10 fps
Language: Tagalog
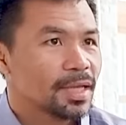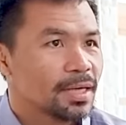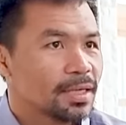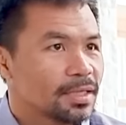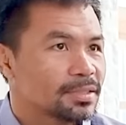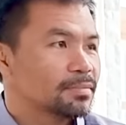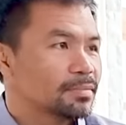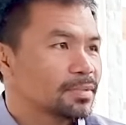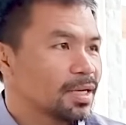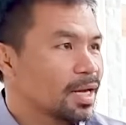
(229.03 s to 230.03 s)
Unless
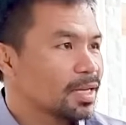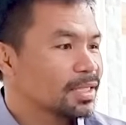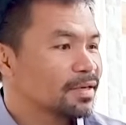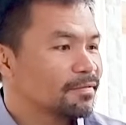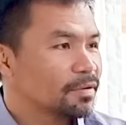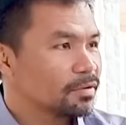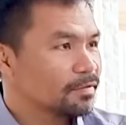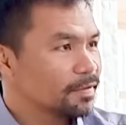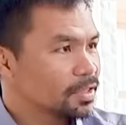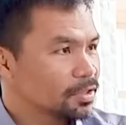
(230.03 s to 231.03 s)
God give you
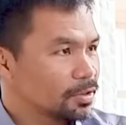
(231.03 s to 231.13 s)
conviction,